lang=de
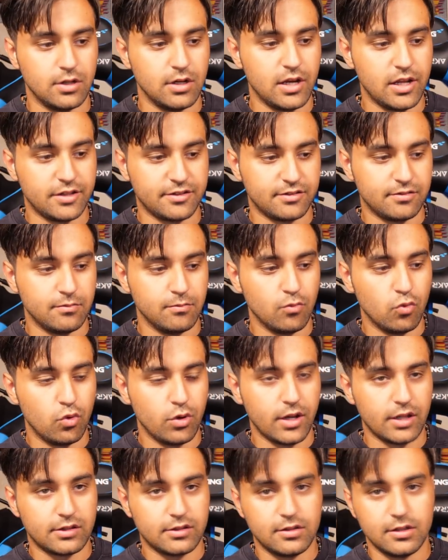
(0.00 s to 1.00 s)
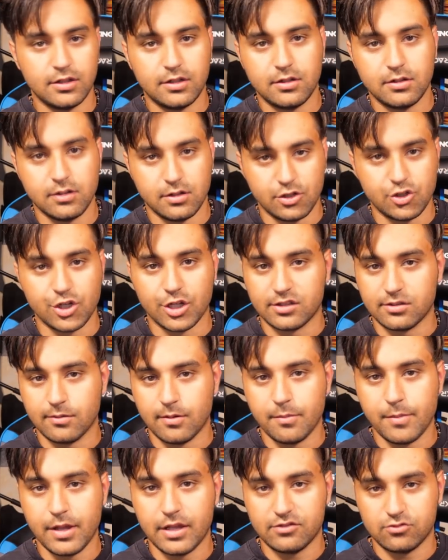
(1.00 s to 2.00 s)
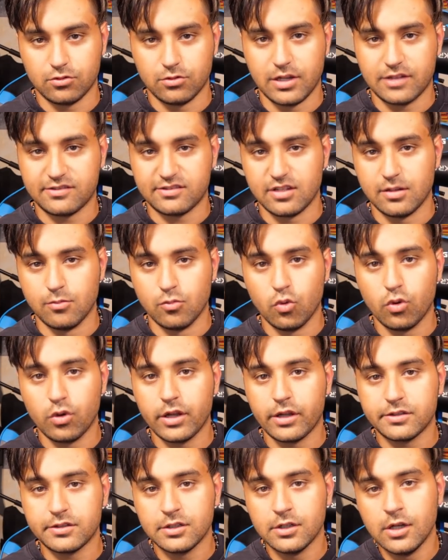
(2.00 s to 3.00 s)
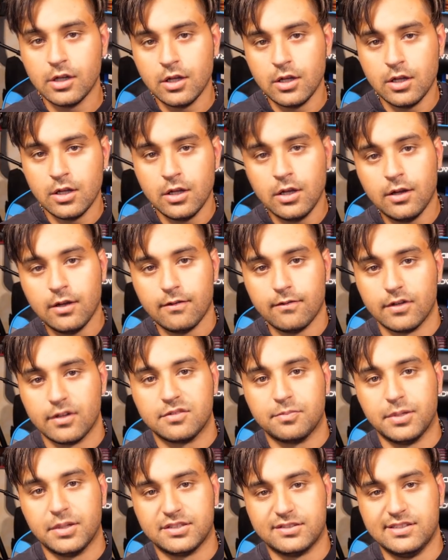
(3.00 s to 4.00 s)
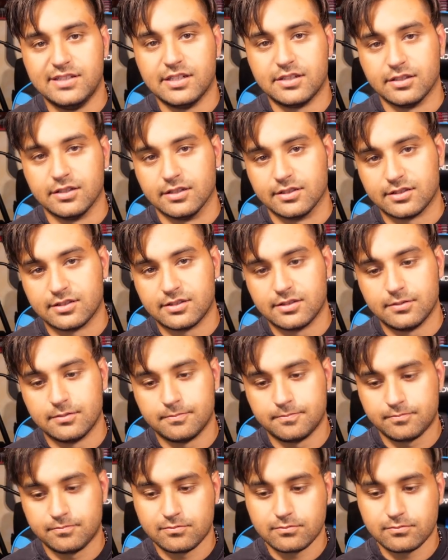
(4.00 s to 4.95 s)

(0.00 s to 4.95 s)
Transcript: in den letzten Monaten, ich schätze aber mehr so letzter Monat, was passiert ist.